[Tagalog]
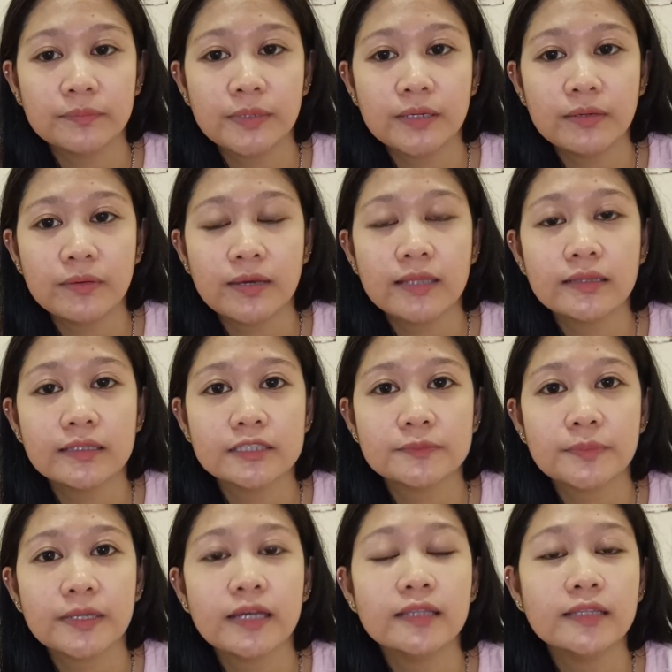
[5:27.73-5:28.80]
Pero at
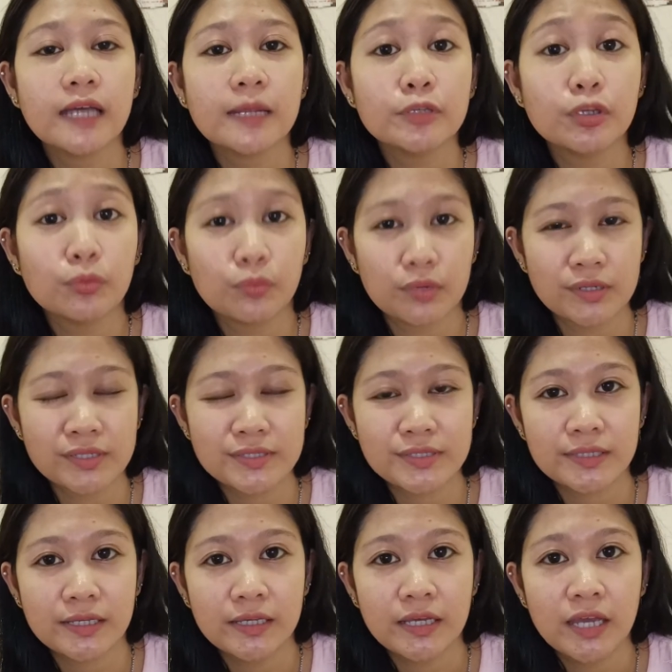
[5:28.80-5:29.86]
least, paghandaan mo yung worst.
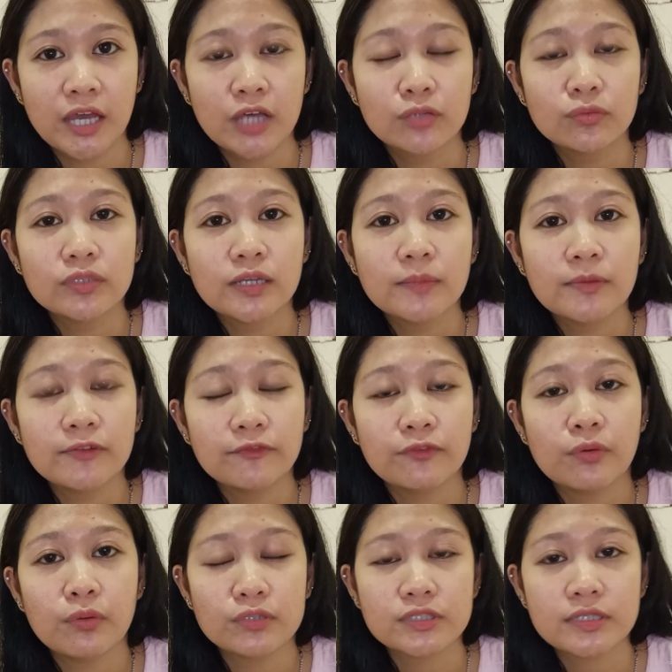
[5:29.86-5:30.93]
Doon ka
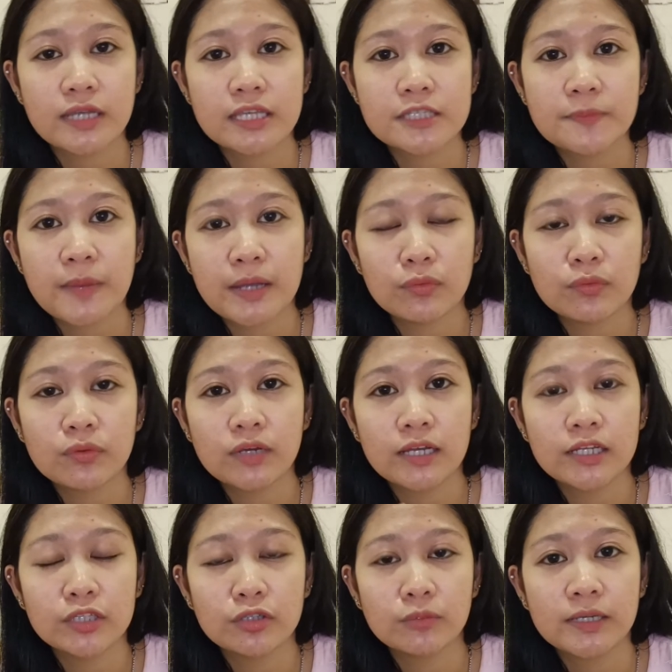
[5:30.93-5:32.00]
mag-focus, guys, paano kung
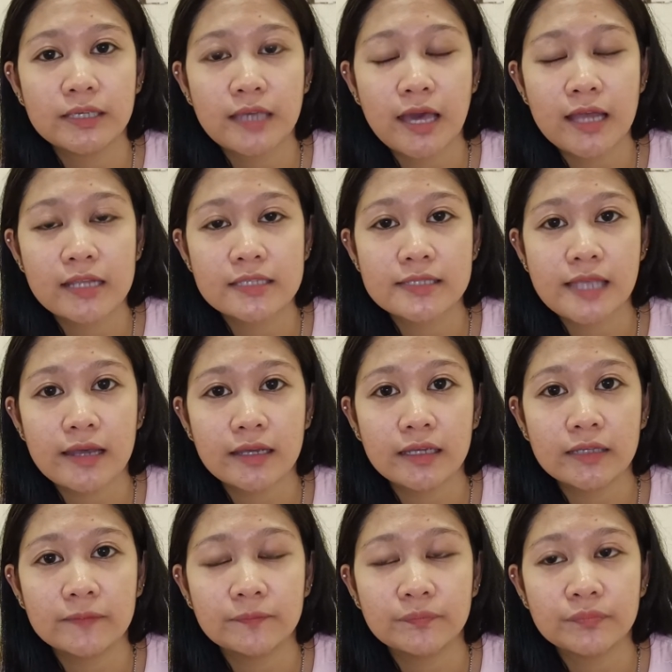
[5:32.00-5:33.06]
ganito mangyari sa
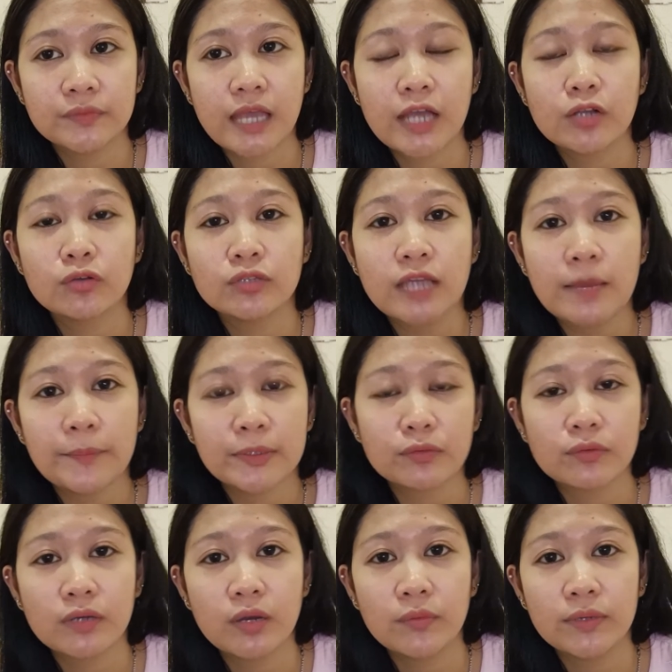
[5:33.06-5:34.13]
akin? Anong dapat
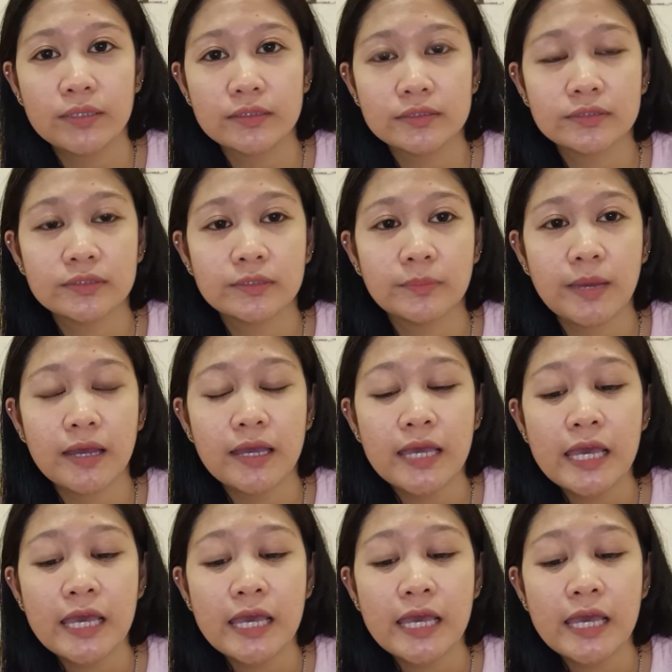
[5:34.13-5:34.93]
kong gawin? So, 'di ba?